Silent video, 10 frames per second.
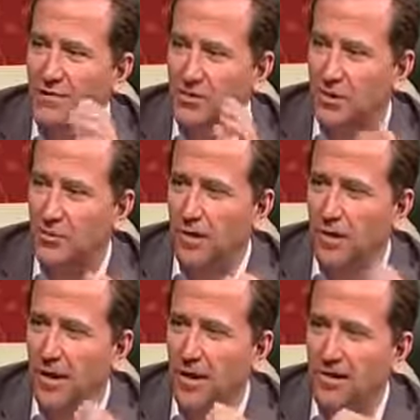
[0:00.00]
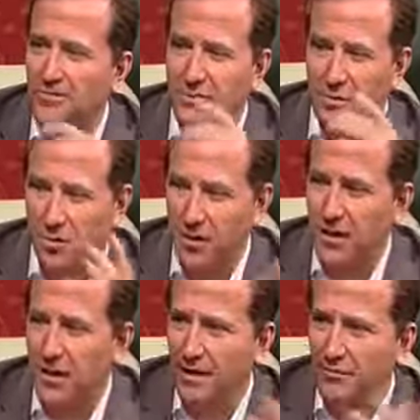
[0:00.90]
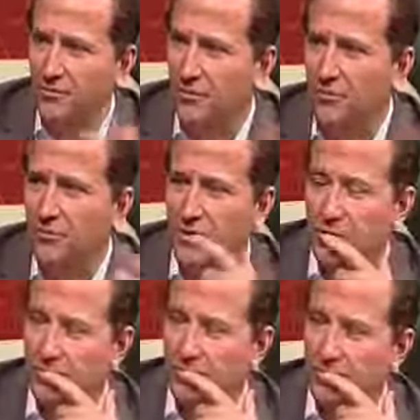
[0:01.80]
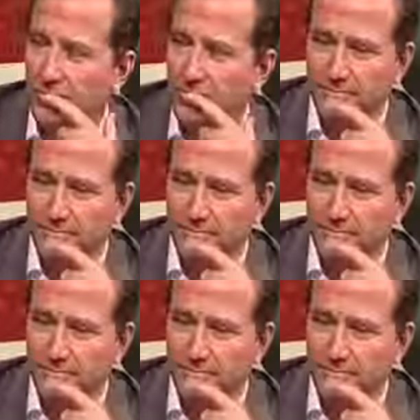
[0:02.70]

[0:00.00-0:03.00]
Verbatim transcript: astronomía, astrología, un poquito de todo, ¿no?